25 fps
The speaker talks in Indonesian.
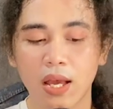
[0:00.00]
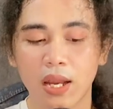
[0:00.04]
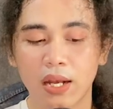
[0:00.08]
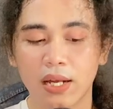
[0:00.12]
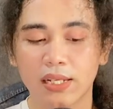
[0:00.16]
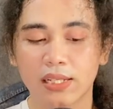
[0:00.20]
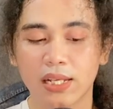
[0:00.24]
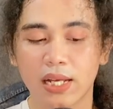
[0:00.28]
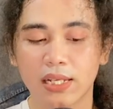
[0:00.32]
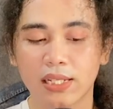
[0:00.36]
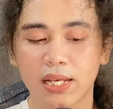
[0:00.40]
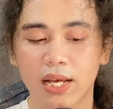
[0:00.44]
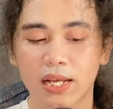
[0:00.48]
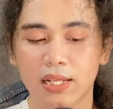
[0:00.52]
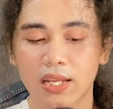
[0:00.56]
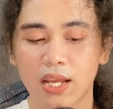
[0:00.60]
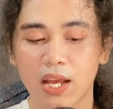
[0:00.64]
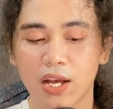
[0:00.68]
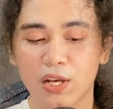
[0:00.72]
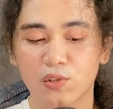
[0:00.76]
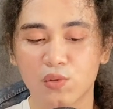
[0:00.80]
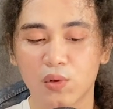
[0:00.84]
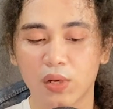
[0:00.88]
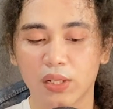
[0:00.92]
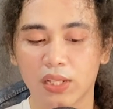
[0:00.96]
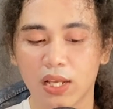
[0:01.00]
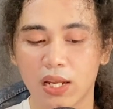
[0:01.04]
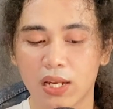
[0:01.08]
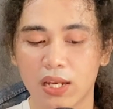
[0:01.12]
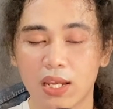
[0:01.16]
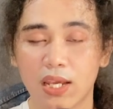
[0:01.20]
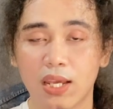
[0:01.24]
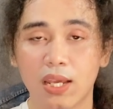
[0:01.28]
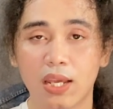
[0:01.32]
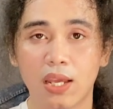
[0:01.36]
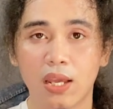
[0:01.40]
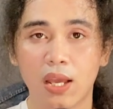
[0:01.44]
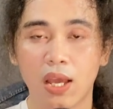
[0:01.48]
Di saat-saat yang sulit
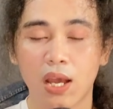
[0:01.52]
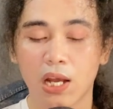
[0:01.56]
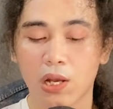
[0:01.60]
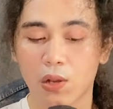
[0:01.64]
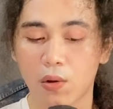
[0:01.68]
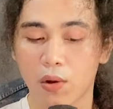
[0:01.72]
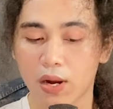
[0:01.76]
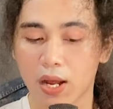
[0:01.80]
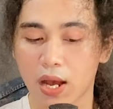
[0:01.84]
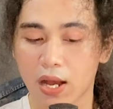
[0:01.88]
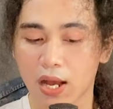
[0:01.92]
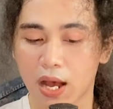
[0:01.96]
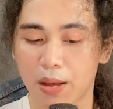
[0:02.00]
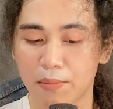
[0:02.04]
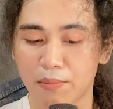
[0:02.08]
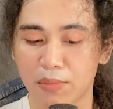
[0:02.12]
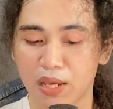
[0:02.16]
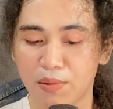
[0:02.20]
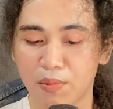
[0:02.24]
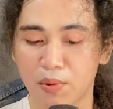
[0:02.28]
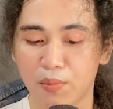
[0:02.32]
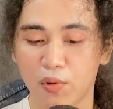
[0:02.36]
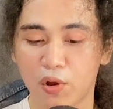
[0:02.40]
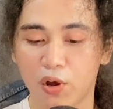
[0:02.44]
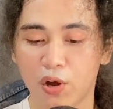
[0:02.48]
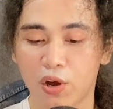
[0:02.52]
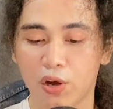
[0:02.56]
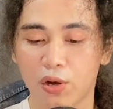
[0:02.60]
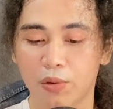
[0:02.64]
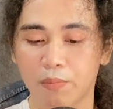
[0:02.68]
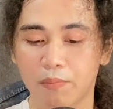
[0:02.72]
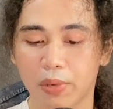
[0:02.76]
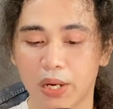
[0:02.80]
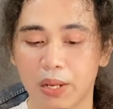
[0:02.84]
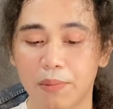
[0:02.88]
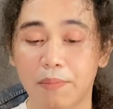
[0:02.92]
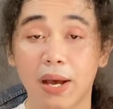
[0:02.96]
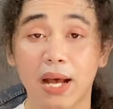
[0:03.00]
ini, keluarga kami memohon
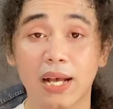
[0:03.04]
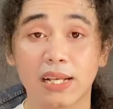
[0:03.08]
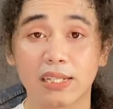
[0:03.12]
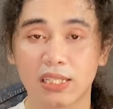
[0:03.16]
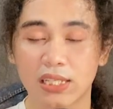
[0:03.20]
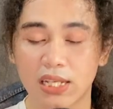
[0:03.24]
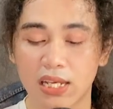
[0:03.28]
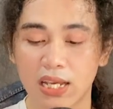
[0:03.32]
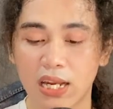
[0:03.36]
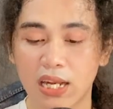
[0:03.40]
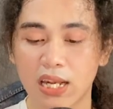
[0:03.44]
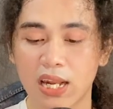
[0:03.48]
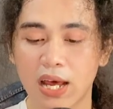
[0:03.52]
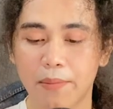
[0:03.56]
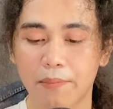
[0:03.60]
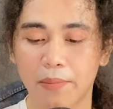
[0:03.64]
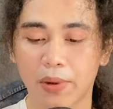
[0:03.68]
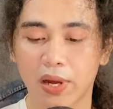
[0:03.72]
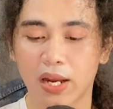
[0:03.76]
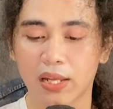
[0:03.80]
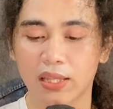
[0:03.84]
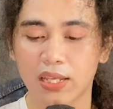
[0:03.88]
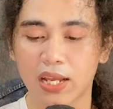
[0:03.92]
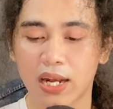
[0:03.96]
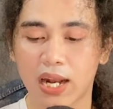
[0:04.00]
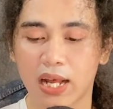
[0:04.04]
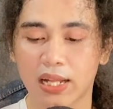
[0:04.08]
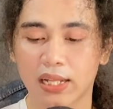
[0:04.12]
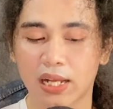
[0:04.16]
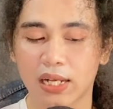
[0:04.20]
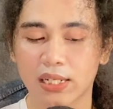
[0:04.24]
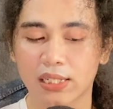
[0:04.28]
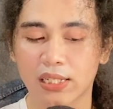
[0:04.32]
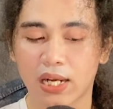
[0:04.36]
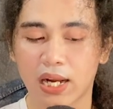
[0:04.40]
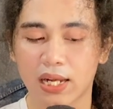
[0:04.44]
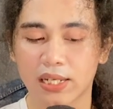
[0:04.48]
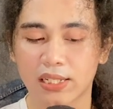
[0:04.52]
privasi dan pengertian
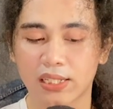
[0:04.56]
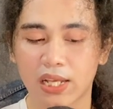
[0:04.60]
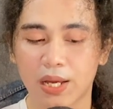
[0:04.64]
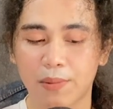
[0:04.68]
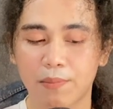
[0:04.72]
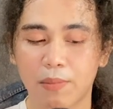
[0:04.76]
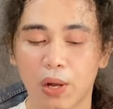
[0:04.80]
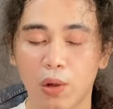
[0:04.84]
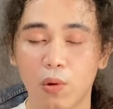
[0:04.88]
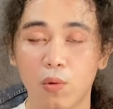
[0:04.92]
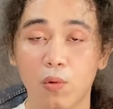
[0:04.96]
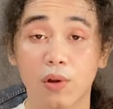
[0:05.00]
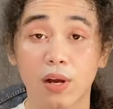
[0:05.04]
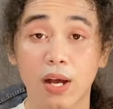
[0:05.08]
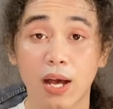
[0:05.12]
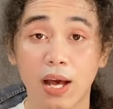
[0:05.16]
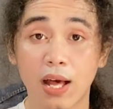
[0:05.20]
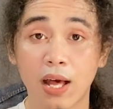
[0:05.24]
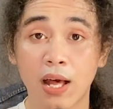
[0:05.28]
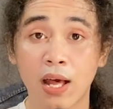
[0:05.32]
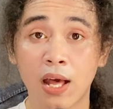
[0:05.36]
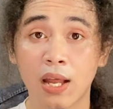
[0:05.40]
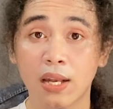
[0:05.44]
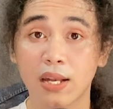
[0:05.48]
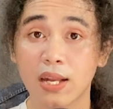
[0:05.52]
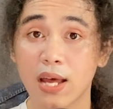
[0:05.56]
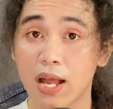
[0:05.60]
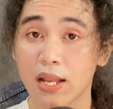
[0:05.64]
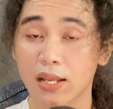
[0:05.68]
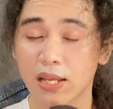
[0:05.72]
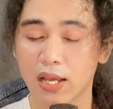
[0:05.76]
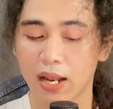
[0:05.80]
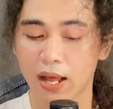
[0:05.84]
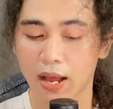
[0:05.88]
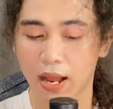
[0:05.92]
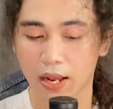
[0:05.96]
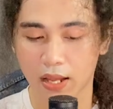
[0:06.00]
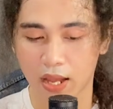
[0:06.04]
atas rasa berduka dan
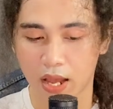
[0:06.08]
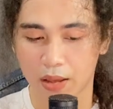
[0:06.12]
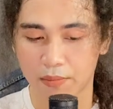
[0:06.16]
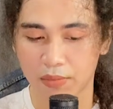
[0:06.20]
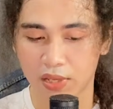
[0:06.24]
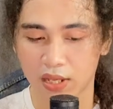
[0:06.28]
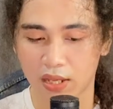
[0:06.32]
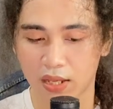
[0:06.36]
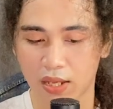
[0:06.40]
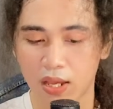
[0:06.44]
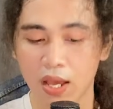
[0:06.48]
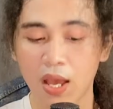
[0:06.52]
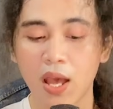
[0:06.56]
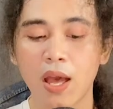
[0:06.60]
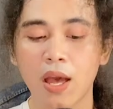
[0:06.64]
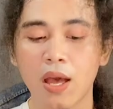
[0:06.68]
kehilangan kami.